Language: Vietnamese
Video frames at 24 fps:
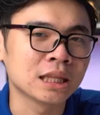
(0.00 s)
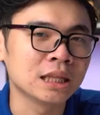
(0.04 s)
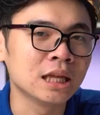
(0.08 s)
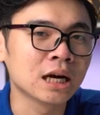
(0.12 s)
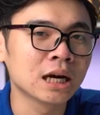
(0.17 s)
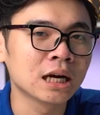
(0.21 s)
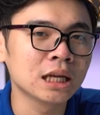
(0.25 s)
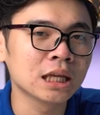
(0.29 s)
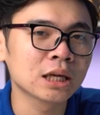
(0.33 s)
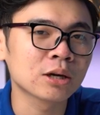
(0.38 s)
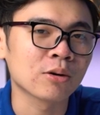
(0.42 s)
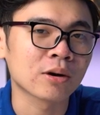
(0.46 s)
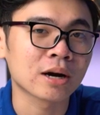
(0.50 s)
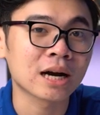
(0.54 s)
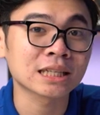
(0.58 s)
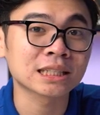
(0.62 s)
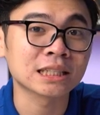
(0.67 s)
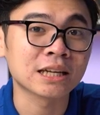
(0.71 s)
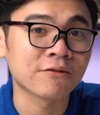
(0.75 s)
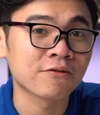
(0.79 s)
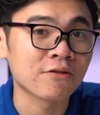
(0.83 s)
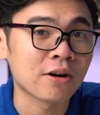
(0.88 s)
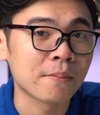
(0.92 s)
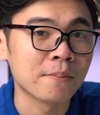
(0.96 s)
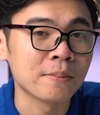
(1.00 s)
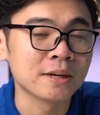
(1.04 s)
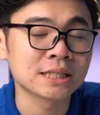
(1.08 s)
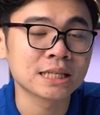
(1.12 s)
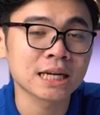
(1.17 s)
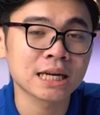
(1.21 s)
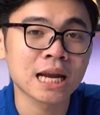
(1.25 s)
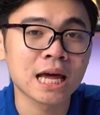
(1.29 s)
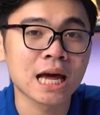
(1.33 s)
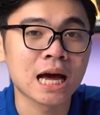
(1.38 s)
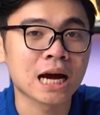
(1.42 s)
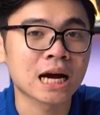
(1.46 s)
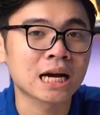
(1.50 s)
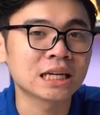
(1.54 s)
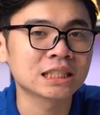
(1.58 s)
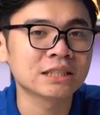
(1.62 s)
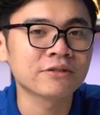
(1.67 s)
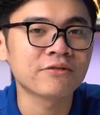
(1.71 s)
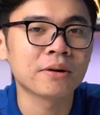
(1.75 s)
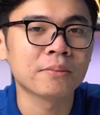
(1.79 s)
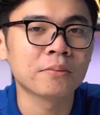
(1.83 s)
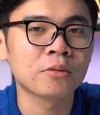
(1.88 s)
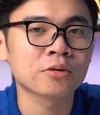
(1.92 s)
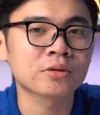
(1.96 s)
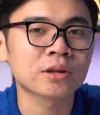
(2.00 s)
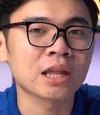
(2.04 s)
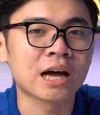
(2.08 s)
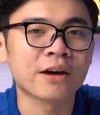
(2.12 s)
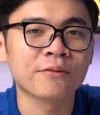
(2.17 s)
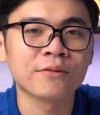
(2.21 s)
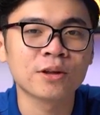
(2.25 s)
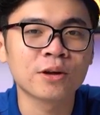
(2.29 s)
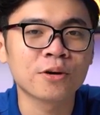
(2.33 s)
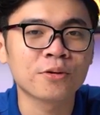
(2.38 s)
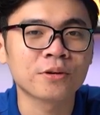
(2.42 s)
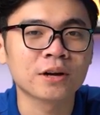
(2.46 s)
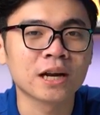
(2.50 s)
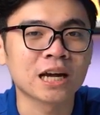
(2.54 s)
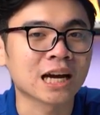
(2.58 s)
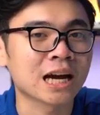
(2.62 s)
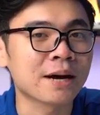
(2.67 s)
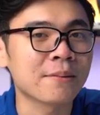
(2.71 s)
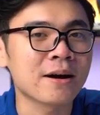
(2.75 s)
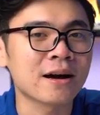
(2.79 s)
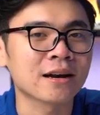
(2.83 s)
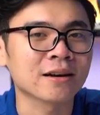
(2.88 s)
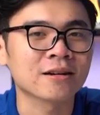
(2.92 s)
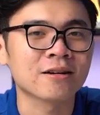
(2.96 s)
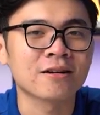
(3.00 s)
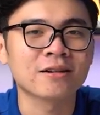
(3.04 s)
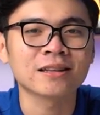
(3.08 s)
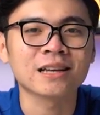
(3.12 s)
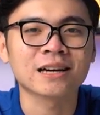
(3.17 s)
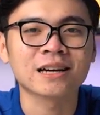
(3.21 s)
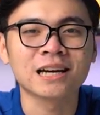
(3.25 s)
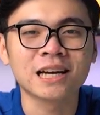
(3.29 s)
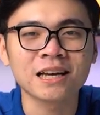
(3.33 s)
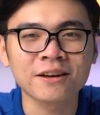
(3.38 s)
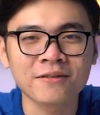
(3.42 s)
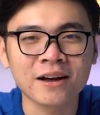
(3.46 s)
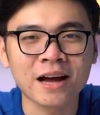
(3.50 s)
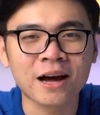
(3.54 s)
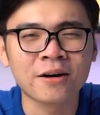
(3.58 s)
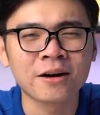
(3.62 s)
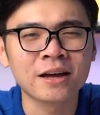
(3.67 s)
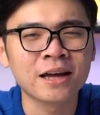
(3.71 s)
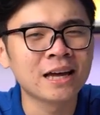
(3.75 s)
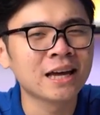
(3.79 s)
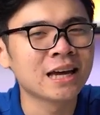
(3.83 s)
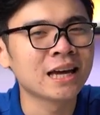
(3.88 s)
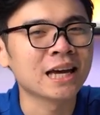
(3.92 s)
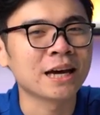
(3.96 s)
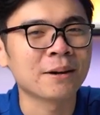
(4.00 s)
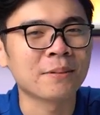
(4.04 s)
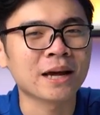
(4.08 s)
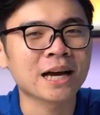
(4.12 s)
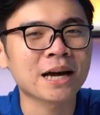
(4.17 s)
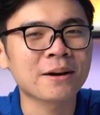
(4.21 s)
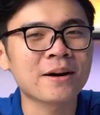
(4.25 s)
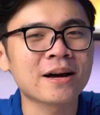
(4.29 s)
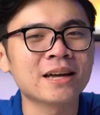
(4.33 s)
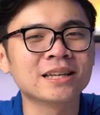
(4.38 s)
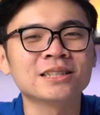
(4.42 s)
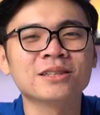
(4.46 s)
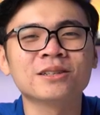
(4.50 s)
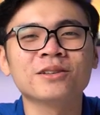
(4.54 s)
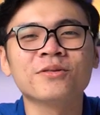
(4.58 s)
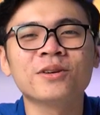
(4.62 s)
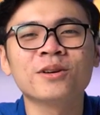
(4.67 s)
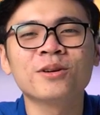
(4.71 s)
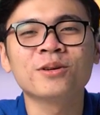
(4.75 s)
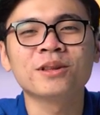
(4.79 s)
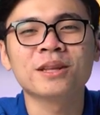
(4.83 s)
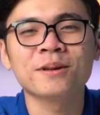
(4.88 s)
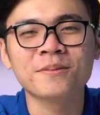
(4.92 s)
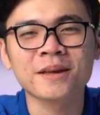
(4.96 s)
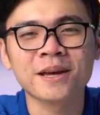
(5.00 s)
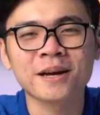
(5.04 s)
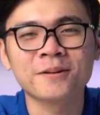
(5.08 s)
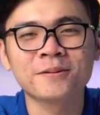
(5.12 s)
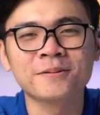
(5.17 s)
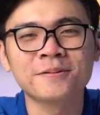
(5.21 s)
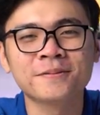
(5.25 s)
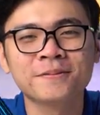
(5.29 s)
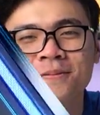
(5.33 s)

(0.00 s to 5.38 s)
thì đường link của các sản phẩm mình sẽ để ngay dưới phần mô tả video để các bạn có thể click vào. Hẹn gặp lại các bạn ở trong những video tiếp theo.